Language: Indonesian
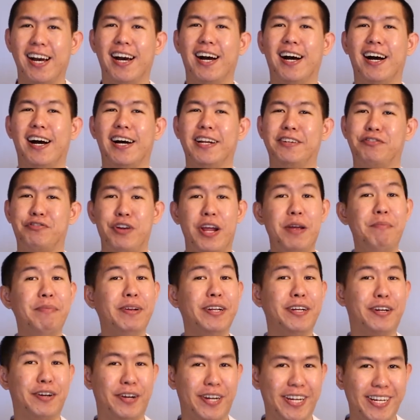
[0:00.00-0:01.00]
uh,
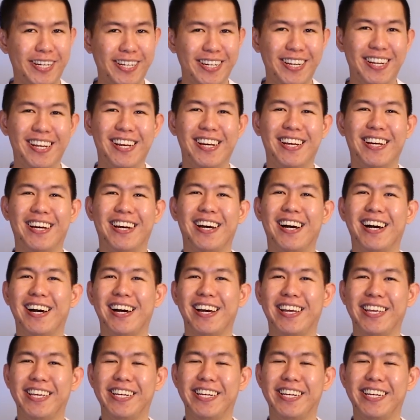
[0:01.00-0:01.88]
Draymond Green, uh,